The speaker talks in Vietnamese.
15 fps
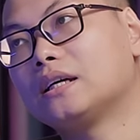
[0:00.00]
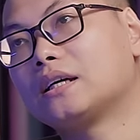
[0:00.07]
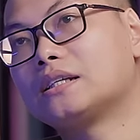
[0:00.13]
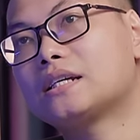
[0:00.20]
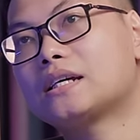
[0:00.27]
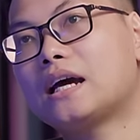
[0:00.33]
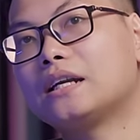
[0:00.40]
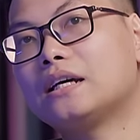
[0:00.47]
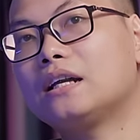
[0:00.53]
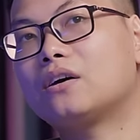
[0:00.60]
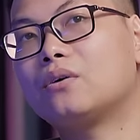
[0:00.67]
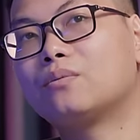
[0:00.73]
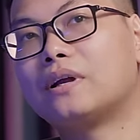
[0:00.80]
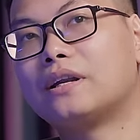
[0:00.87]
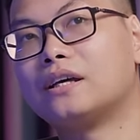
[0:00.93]
Cái tranh cãi đấy
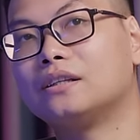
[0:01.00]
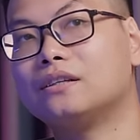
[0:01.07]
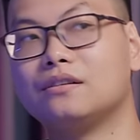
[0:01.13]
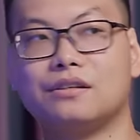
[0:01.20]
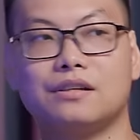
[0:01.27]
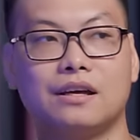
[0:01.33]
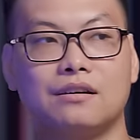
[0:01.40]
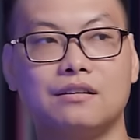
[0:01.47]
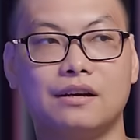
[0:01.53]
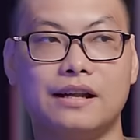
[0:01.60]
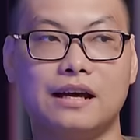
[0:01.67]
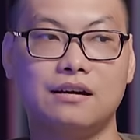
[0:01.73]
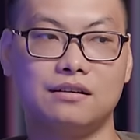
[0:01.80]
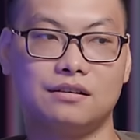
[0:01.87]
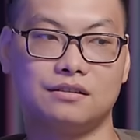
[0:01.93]
không lại đến từ những cái người
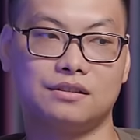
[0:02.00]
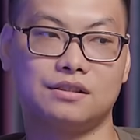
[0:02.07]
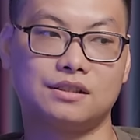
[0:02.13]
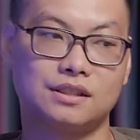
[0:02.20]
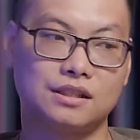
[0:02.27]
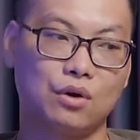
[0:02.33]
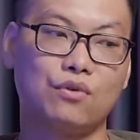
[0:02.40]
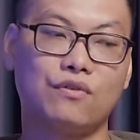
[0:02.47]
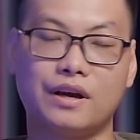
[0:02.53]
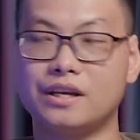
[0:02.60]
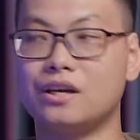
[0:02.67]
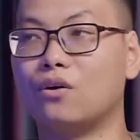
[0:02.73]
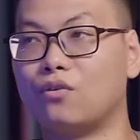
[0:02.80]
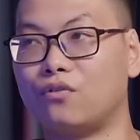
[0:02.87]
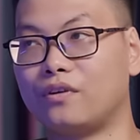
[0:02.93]
đã ở sâu và
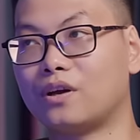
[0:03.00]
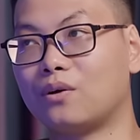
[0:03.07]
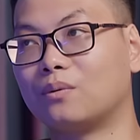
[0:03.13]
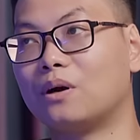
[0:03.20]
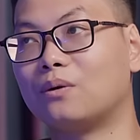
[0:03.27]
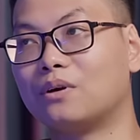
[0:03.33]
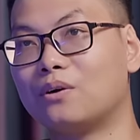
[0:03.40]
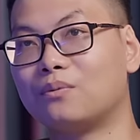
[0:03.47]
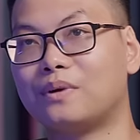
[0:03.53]
hiểu về cộng đồng đâu,